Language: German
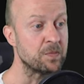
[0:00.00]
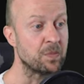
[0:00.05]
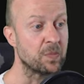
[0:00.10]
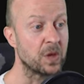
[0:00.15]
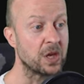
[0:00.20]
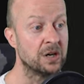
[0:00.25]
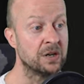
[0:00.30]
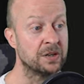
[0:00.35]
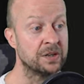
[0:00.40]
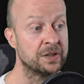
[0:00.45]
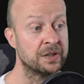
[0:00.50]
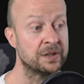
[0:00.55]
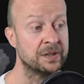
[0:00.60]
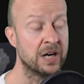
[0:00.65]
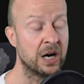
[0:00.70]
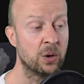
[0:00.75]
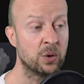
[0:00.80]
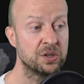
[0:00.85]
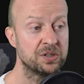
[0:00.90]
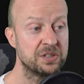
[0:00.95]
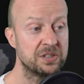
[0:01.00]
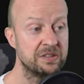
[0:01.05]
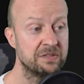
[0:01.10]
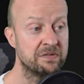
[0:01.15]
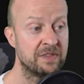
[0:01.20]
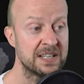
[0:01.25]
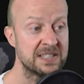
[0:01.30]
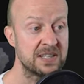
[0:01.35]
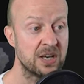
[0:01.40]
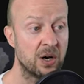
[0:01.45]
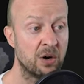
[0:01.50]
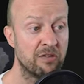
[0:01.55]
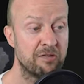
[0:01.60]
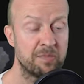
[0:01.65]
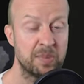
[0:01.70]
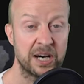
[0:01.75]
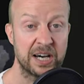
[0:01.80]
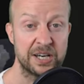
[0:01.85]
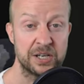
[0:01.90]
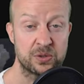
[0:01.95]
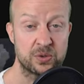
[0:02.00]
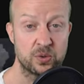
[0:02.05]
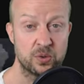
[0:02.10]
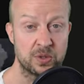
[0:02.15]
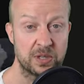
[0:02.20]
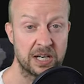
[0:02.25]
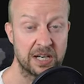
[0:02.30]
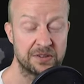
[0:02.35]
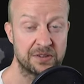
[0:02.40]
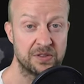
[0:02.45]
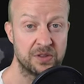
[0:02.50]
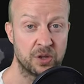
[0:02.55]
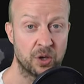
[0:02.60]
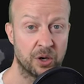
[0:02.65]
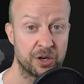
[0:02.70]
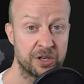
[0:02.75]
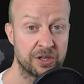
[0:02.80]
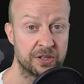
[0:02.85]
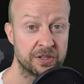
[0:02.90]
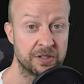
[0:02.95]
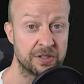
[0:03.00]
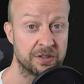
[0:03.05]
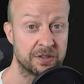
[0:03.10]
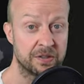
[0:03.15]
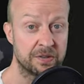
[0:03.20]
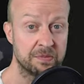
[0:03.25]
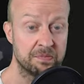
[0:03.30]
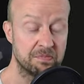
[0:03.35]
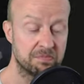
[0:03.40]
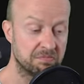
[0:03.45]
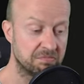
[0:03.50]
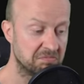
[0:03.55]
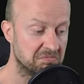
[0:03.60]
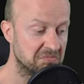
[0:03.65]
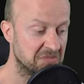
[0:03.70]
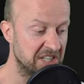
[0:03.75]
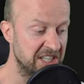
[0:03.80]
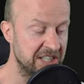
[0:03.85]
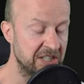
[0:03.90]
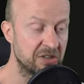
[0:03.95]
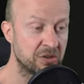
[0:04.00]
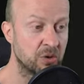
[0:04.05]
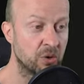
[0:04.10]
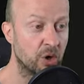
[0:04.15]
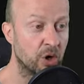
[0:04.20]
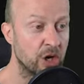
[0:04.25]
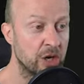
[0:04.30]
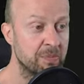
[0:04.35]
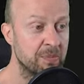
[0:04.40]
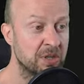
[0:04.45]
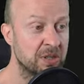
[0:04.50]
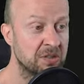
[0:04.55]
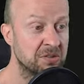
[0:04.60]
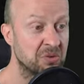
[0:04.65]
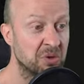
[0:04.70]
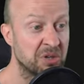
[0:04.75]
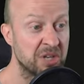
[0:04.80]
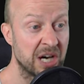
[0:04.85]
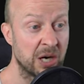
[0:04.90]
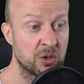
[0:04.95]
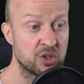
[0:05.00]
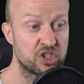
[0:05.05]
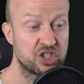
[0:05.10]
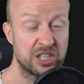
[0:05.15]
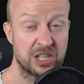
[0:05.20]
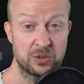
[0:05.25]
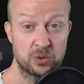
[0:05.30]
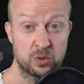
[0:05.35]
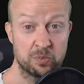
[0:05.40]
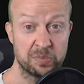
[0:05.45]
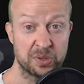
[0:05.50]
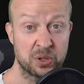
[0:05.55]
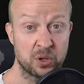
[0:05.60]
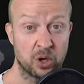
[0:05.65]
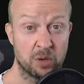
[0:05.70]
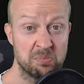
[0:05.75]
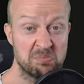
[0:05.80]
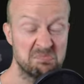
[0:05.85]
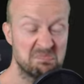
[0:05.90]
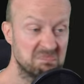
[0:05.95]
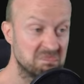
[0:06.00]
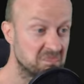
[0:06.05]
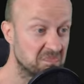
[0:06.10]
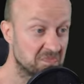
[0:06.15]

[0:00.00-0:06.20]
Äh, auch die Wasseraufbereitung hat neue Innenräume, neue Ausstattung bekommen.